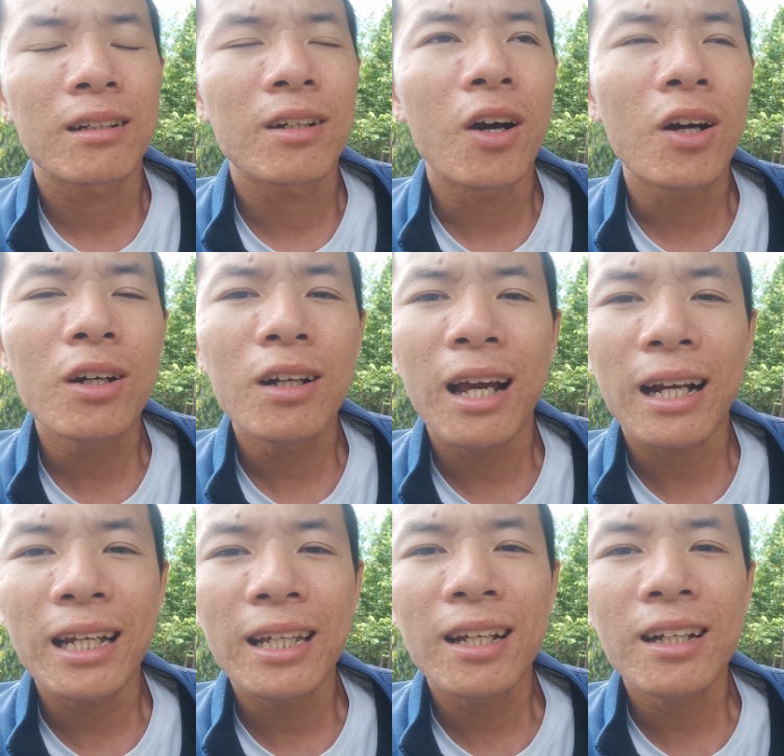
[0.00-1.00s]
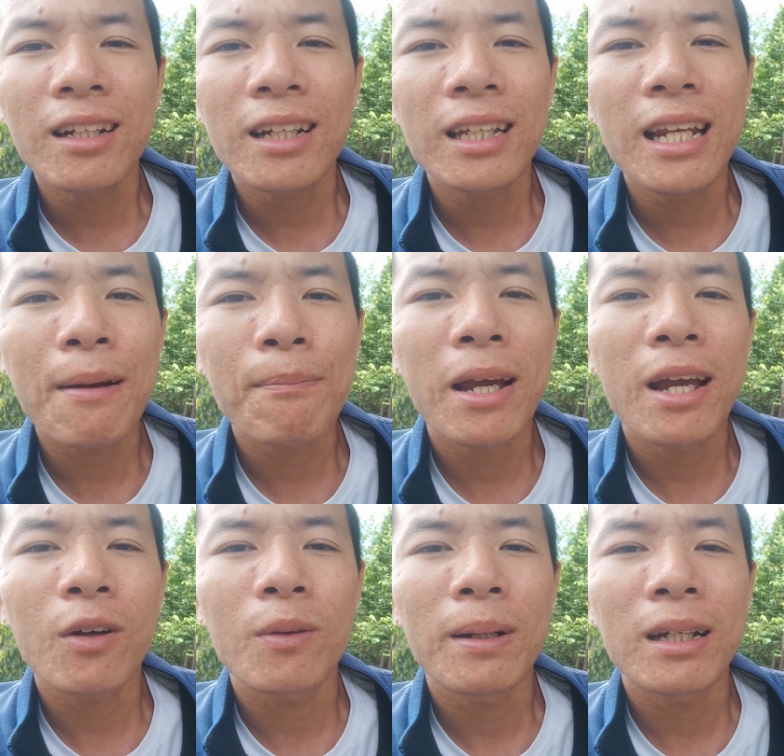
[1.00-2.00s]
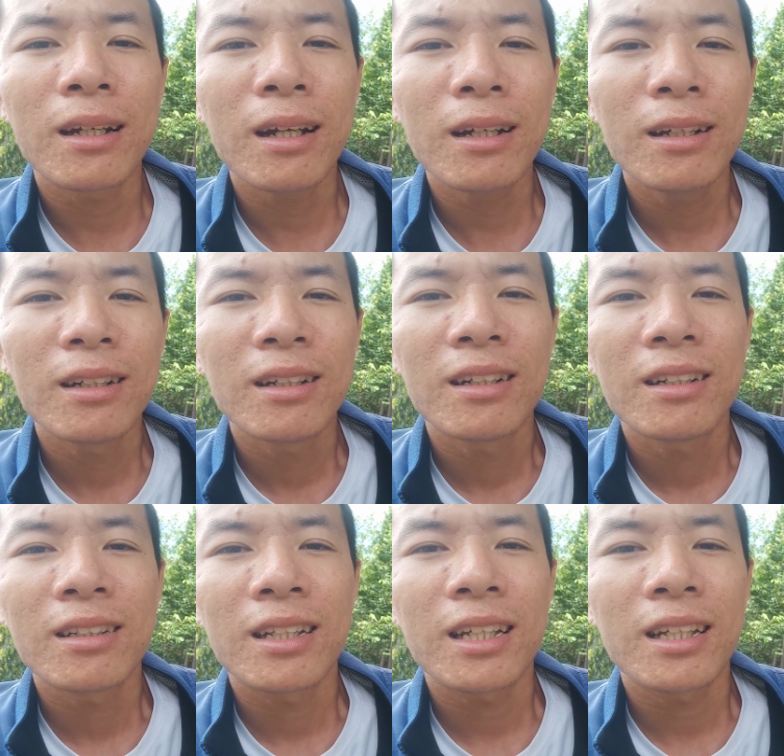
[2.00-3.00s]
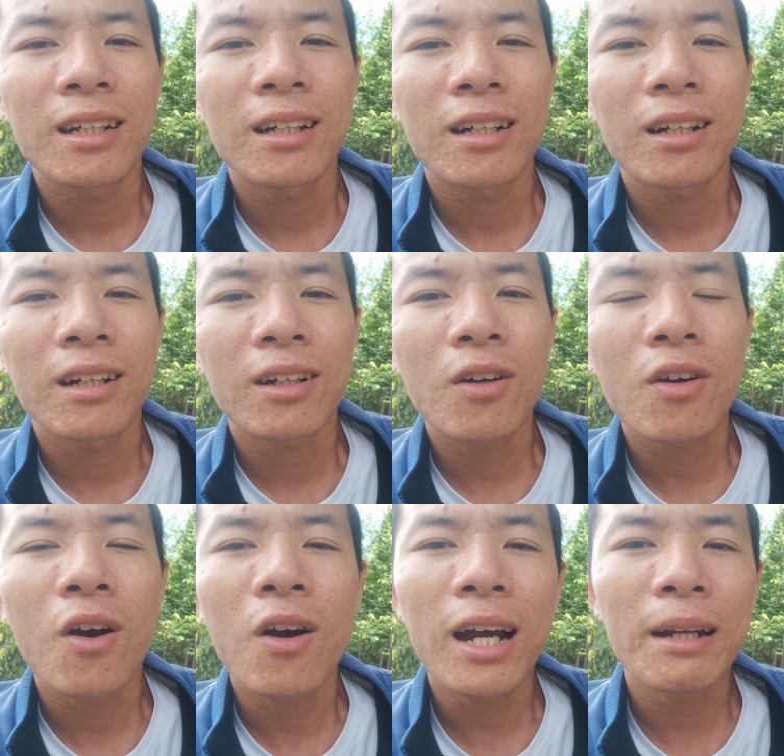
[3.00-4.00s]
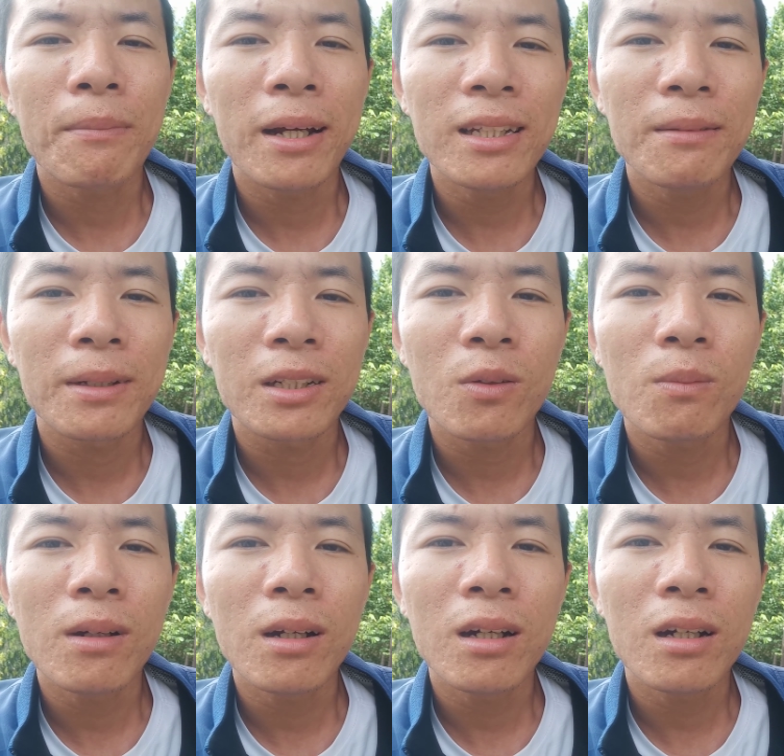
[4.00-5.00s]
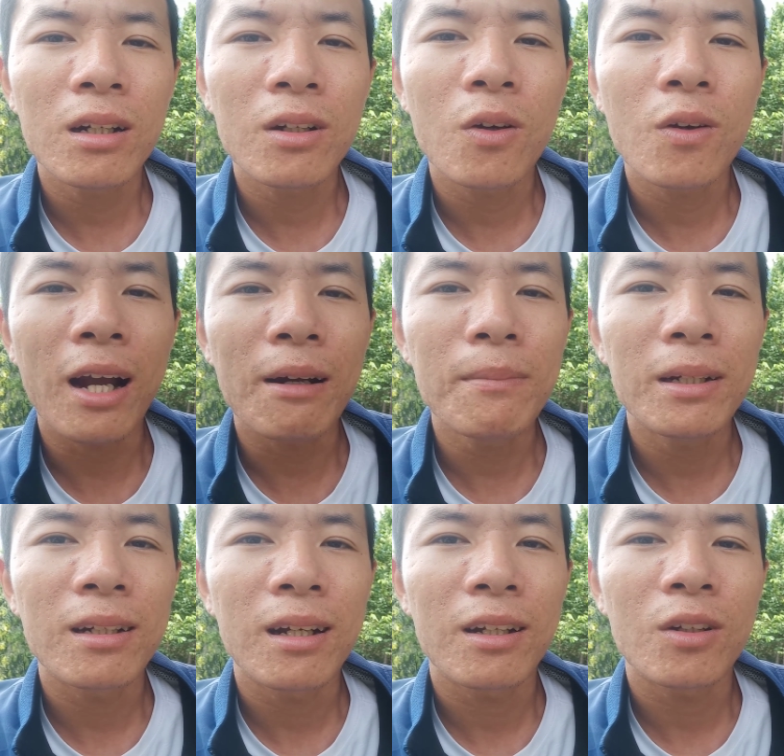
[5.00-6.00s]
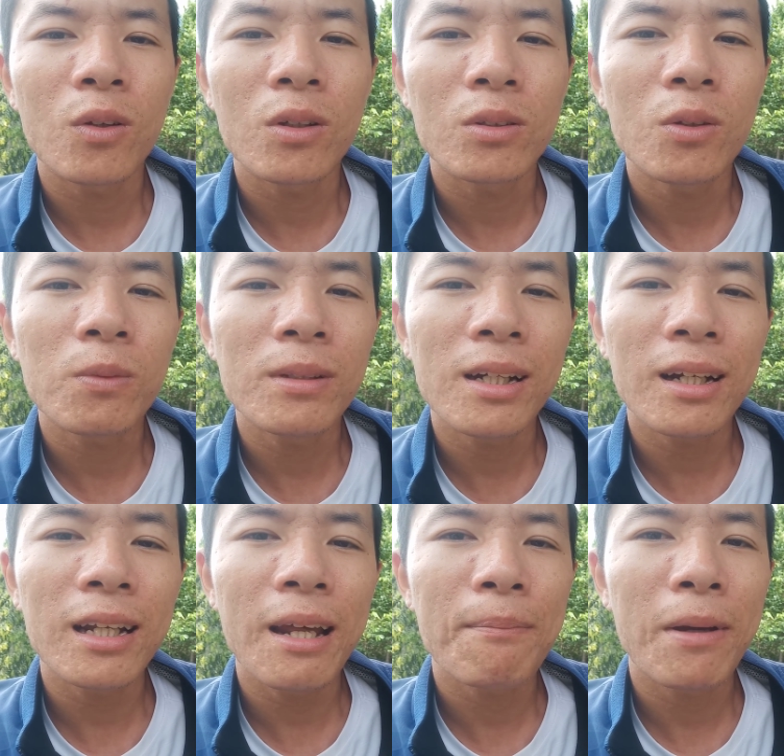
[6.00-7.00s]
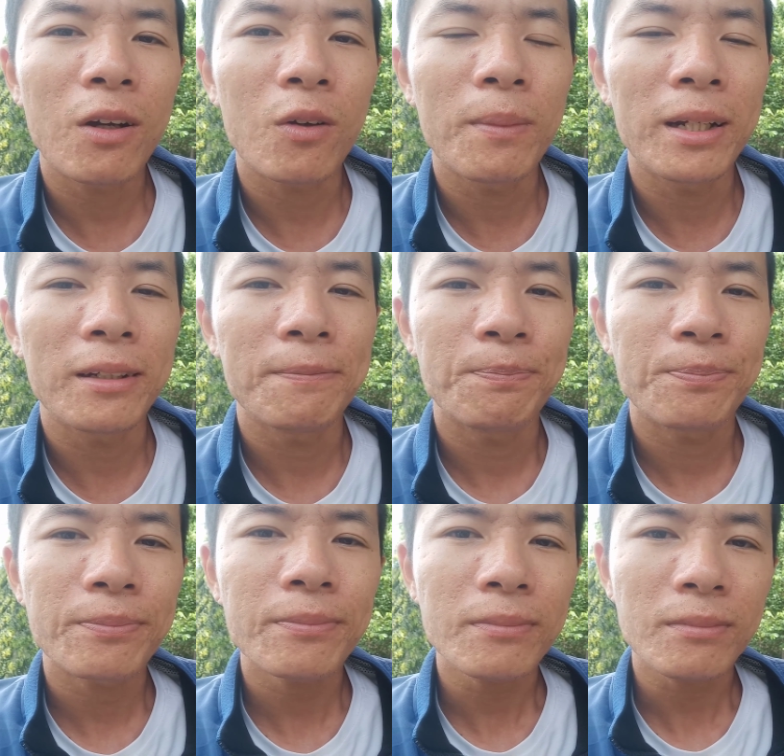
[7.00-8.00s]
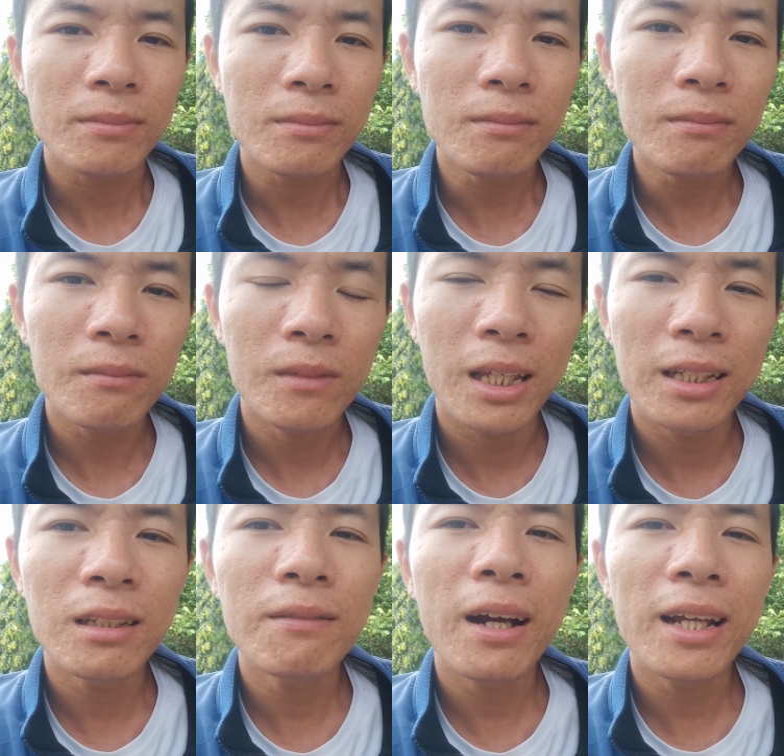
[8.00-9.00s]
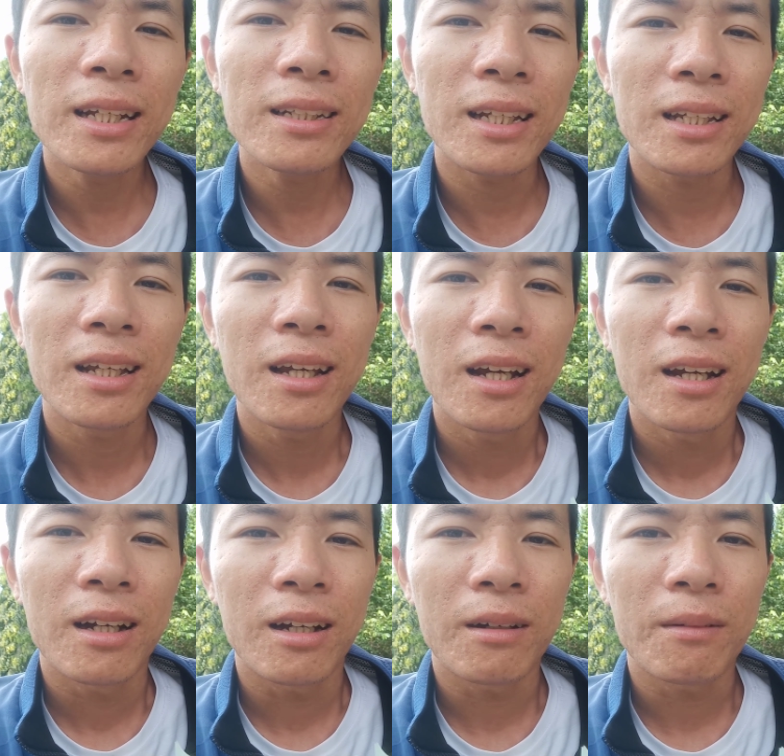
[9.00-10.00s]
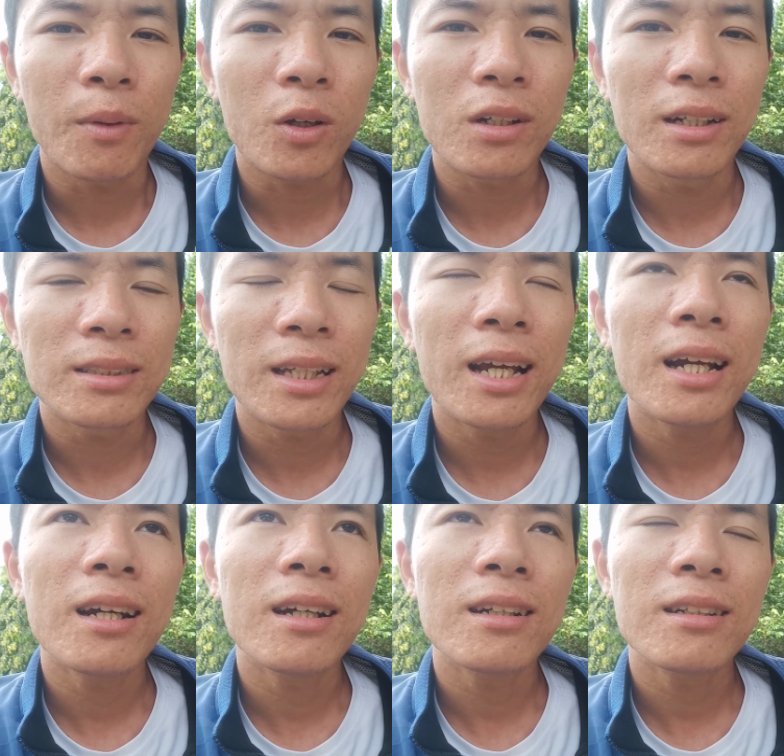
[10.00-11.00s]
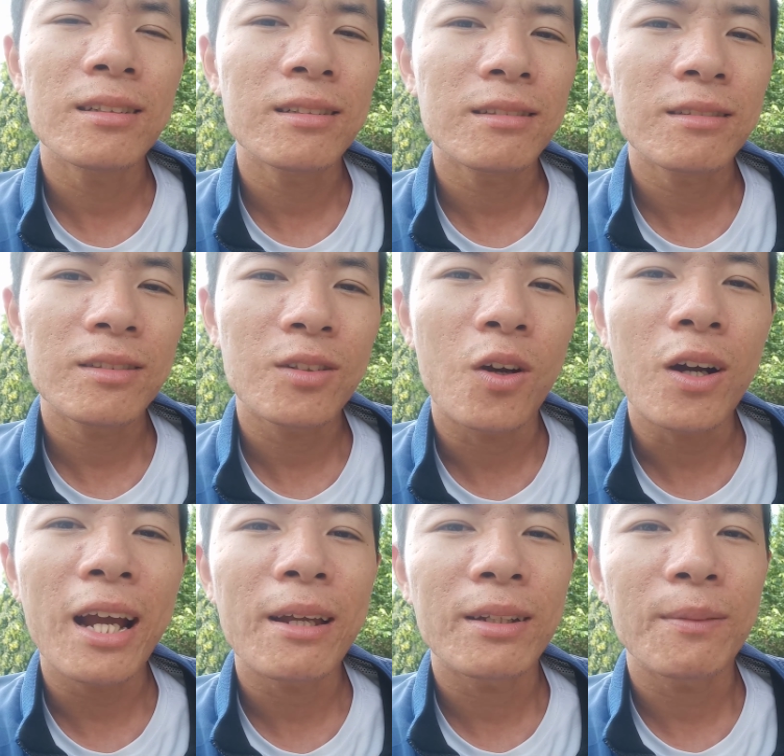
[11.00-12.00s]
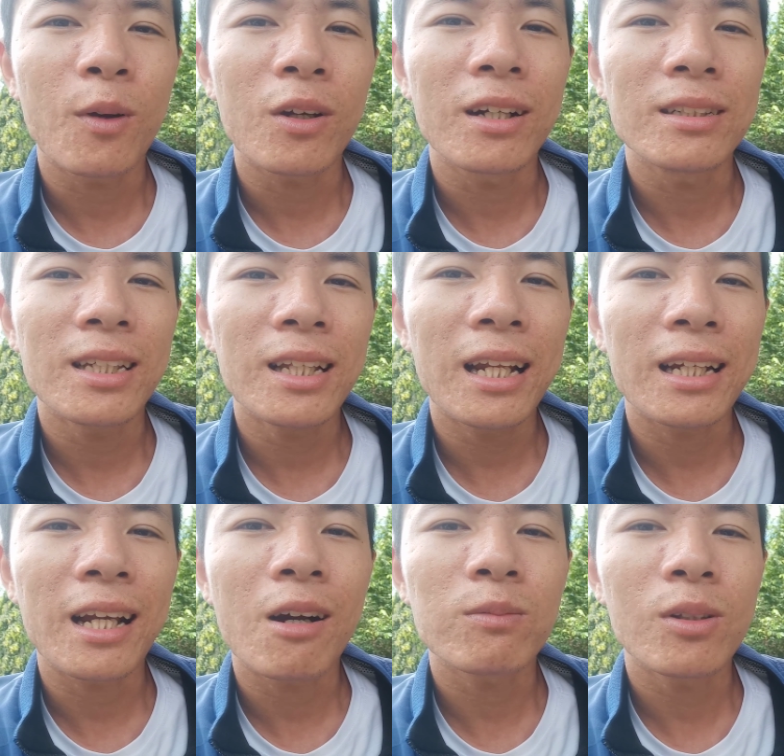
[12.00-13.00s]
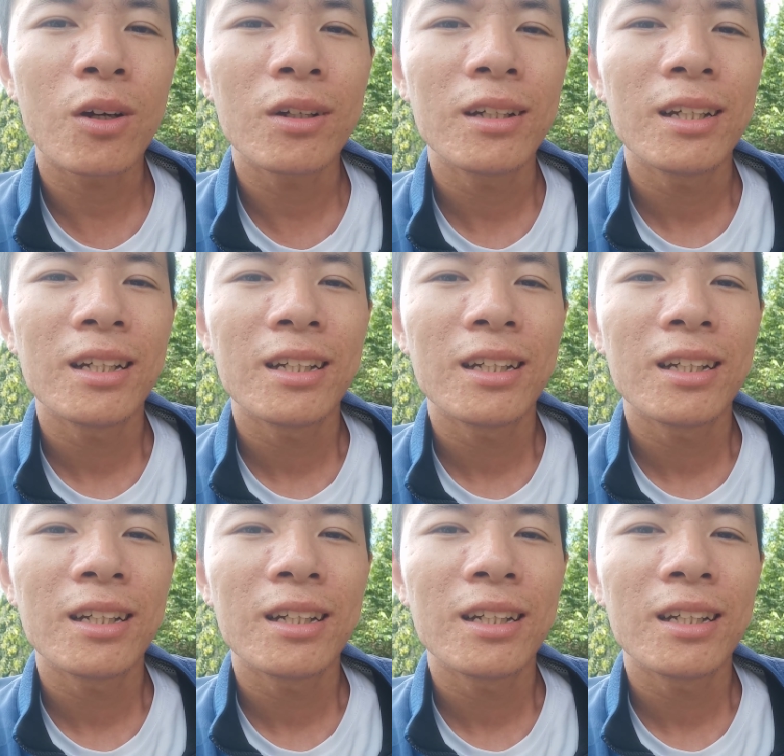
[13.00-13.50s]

đó là cái cái đam mê của mình đó. Thì có khó khăn mấy thì mình cũng cố gắng mình nuôi, dung dưỡng cái đam mê của mình. Thì như vậy thì mọi người sẽ có ngày thì mọi người sẽ thành công thôi.